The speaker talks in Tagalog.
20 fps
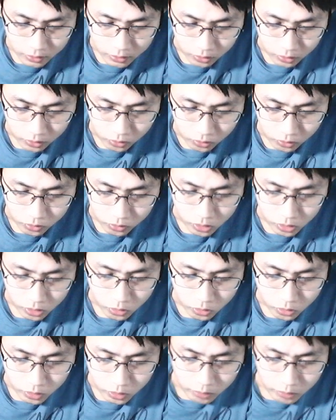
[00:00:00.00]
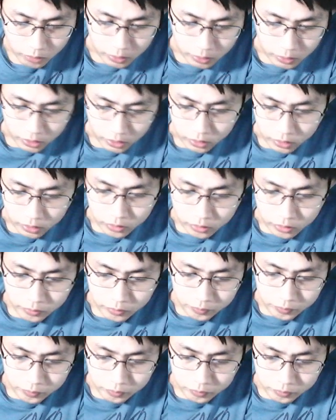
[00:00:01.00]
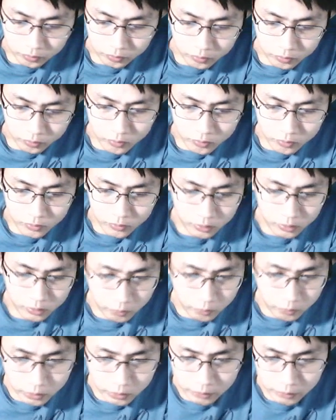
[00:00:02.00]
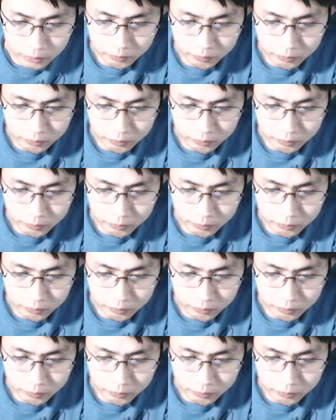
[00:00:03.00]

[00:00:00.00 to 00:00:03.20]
So, ito yung night market ko. Dito po natin.